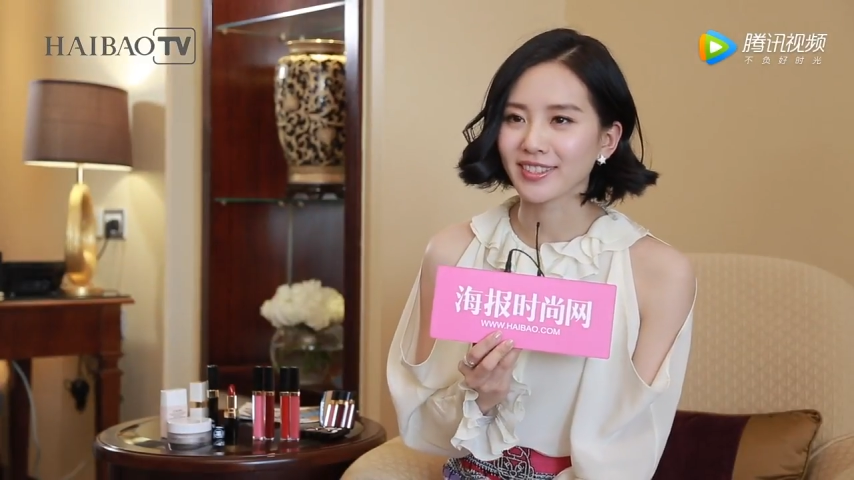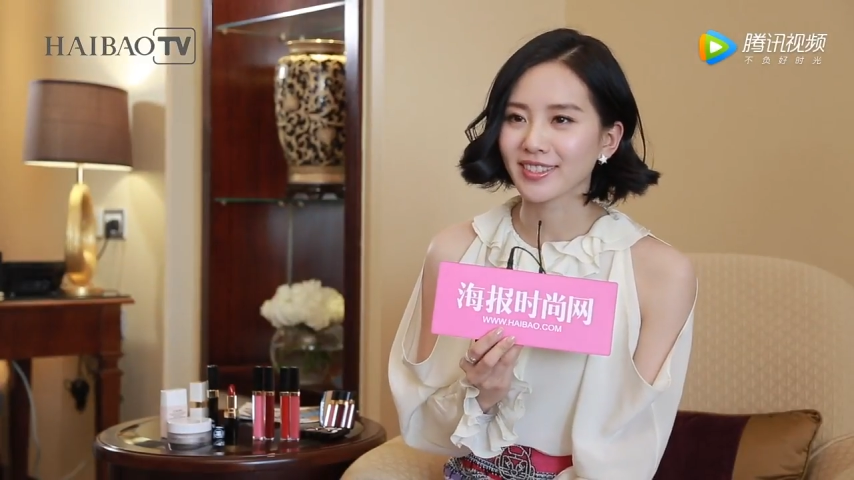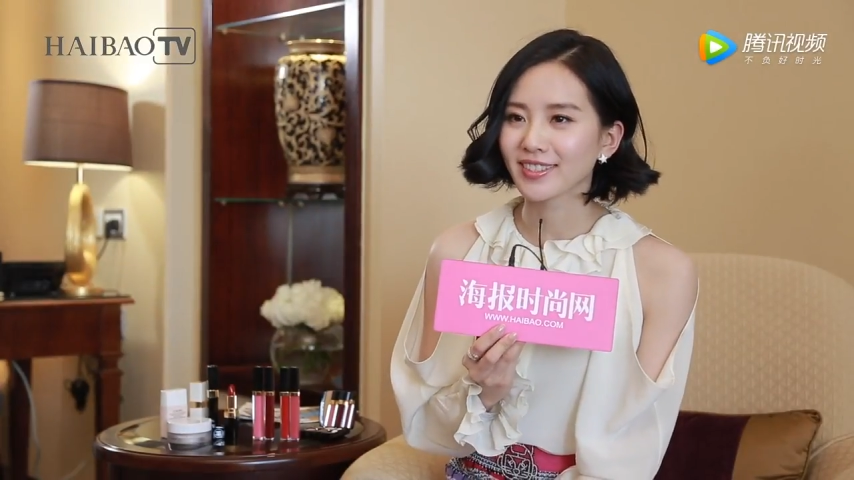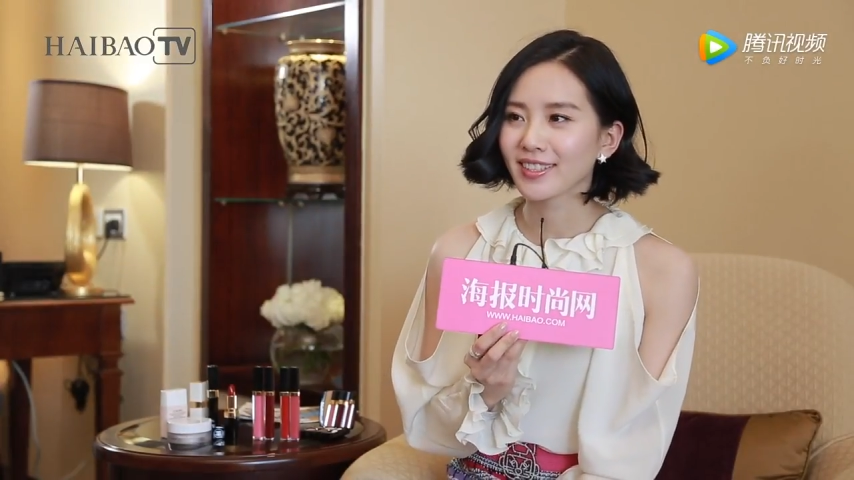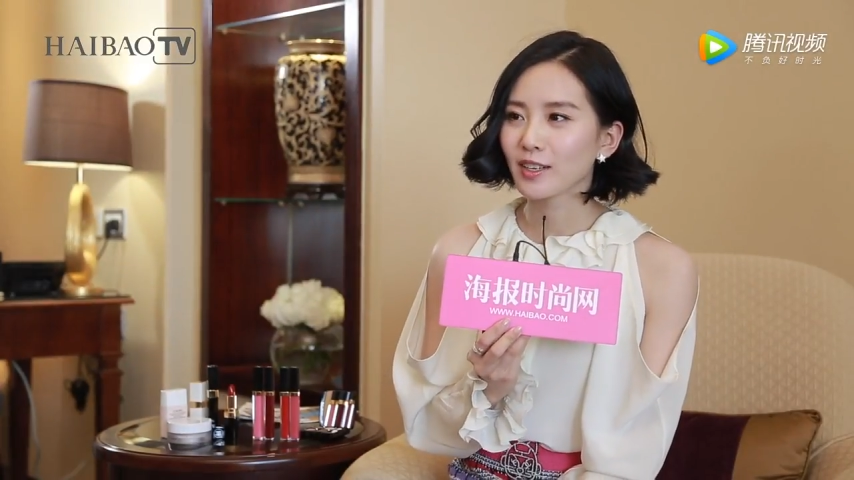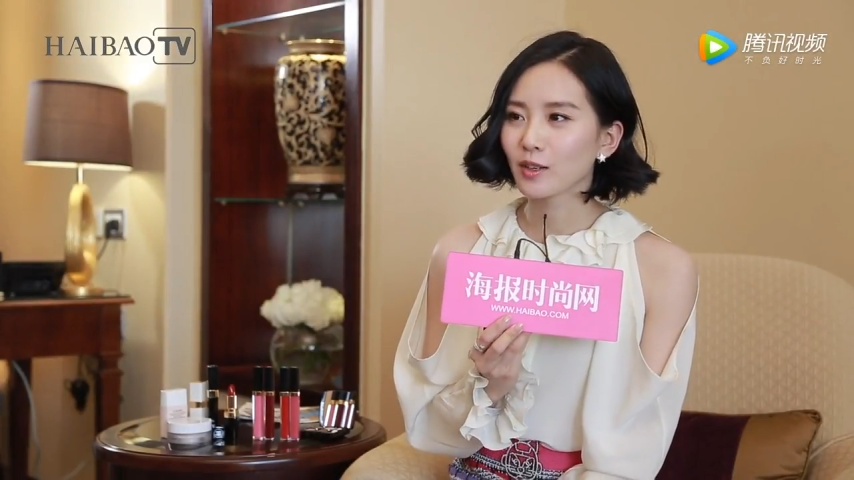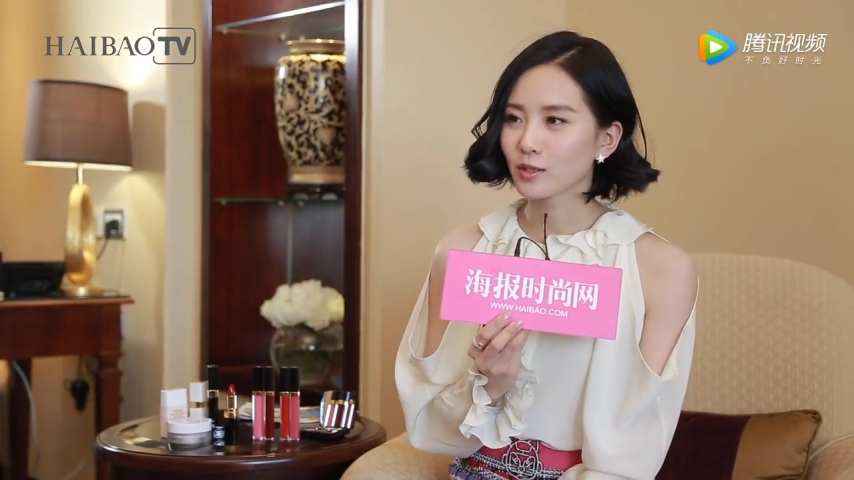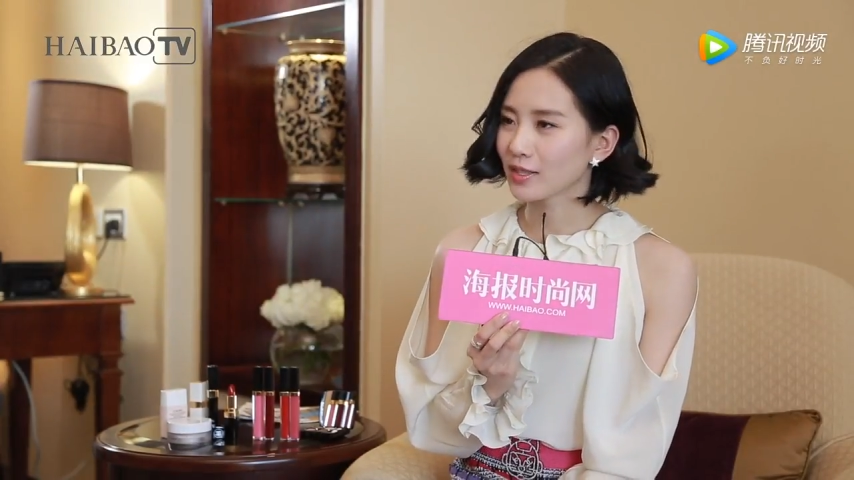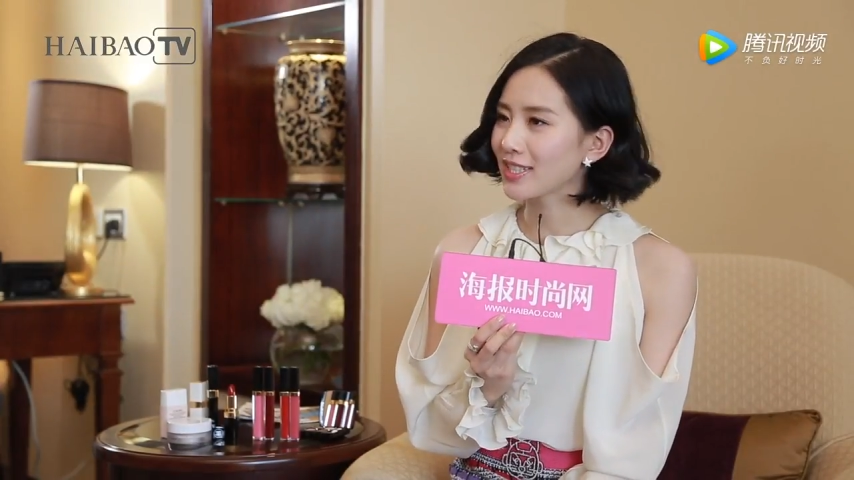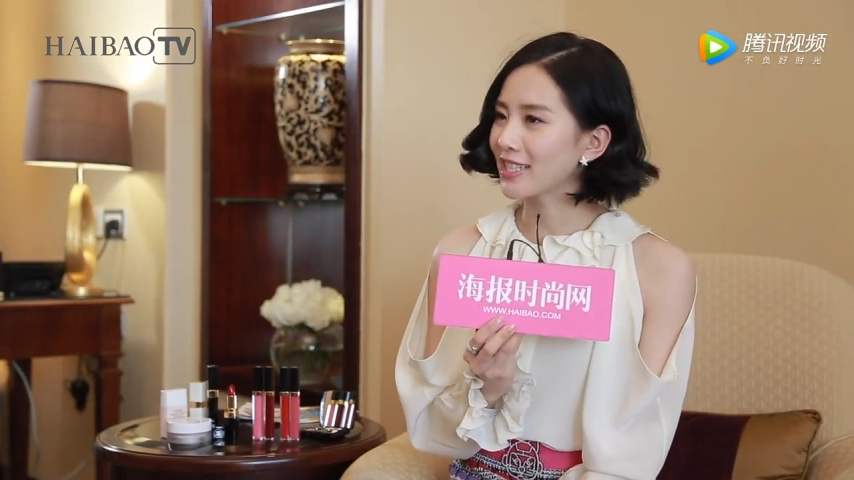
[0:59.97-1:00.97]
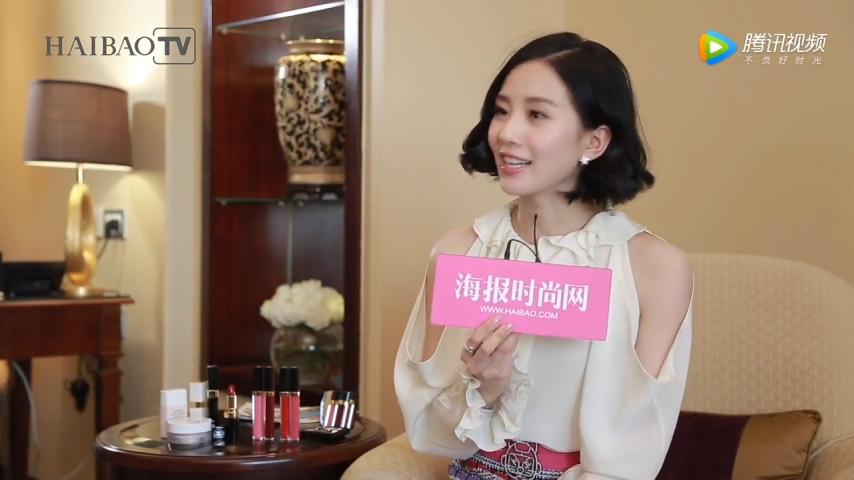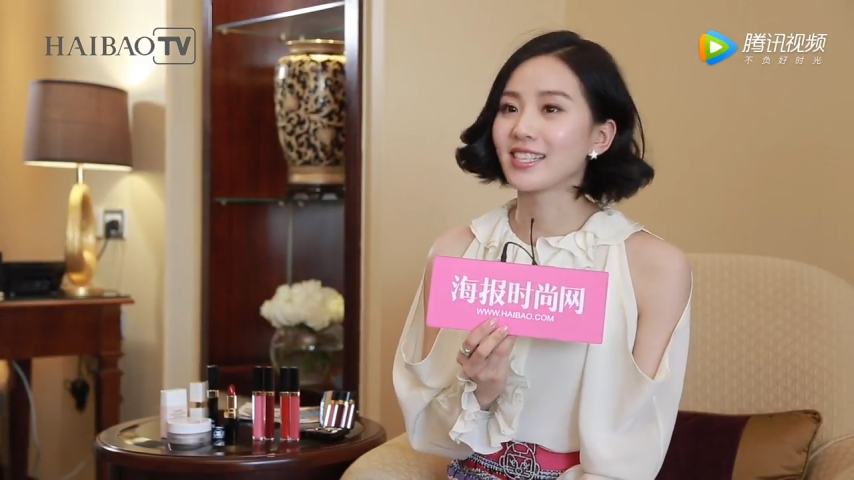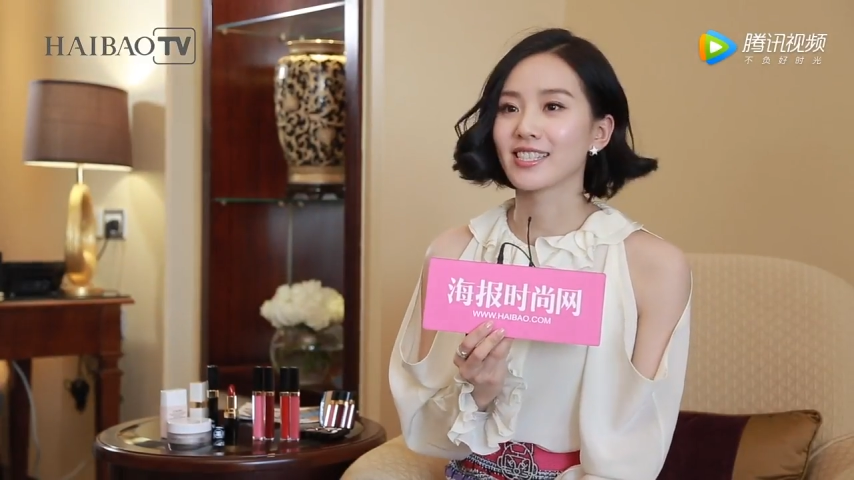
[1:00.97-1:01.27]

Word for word: 的。我觉得暂